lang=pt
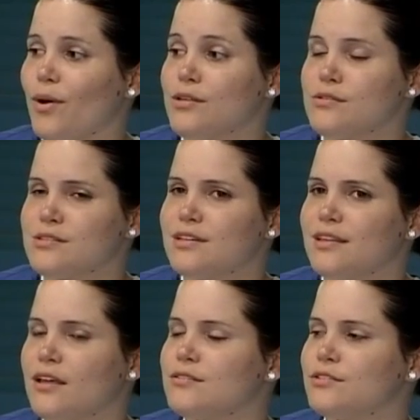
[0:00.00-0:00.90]
Quais os
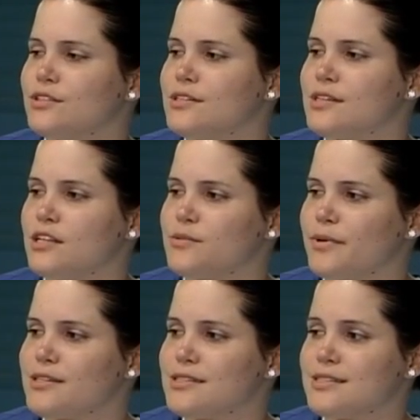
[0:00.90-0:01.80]
critérios utilizados
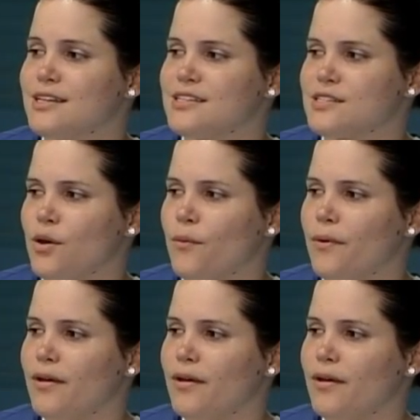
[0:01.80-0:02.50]
para essa seleção?